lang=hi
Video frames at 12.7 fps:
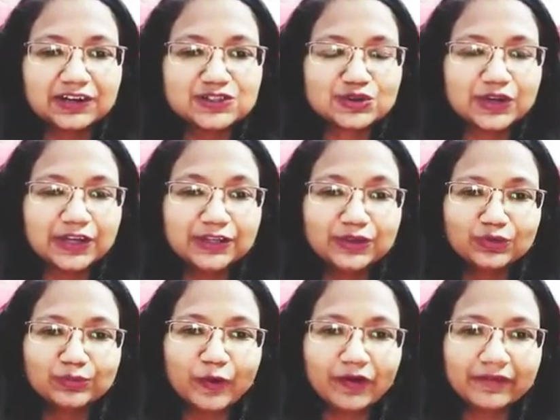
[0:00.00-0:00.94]
जो है न्यू
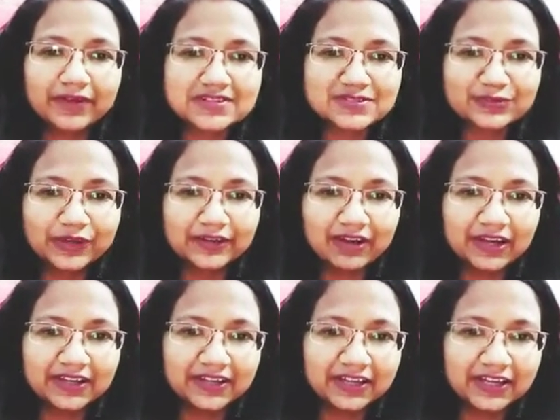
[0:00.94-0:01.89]
प्रोग्रेस होने
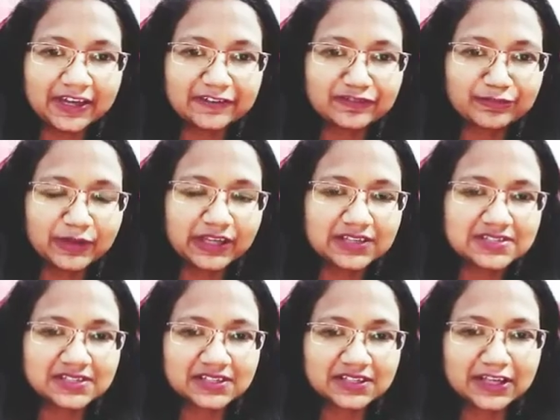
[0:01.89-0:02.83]
वाली है लाइफ में
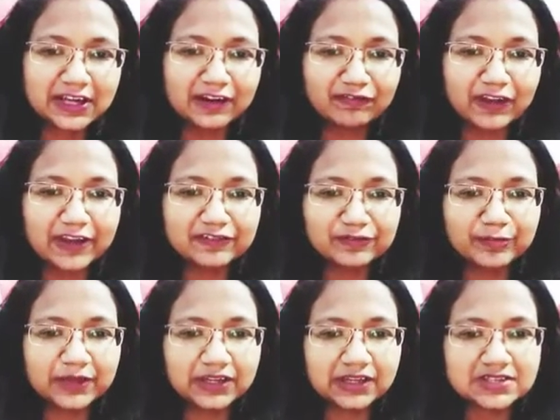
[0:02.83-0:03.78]
किसी की लव लाइफ
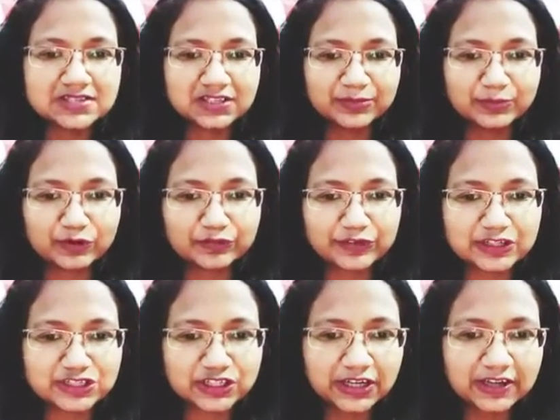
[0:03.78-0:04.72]
में या किसी की
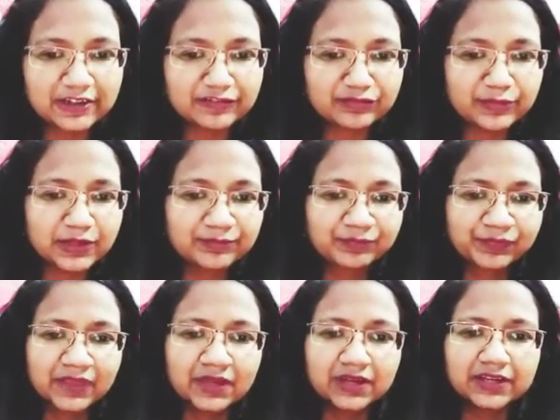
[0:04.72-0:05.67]
प्रोफेशनल लाइफ में
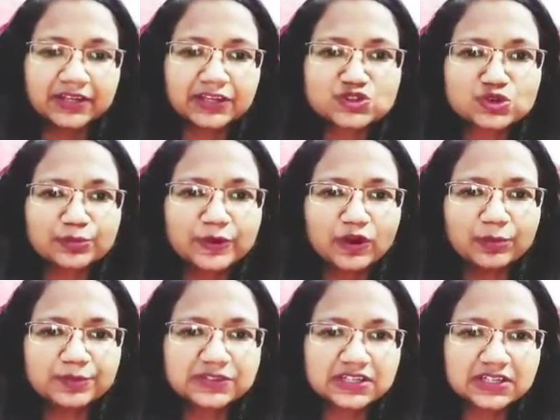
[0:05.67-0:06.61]
या जो भी
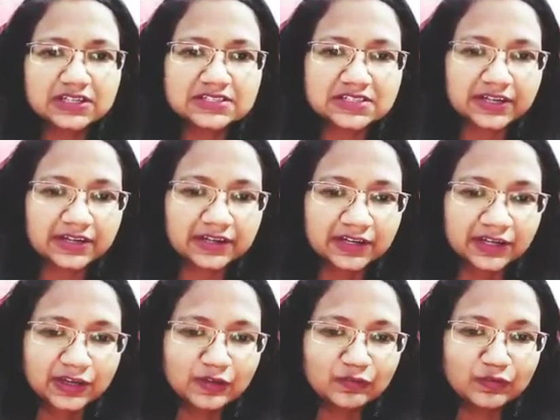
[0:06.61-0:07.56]
ऑब्स्टिकल्स हैं
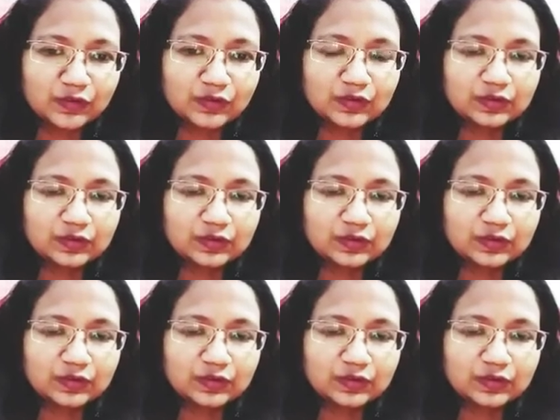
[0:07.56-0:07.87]
वो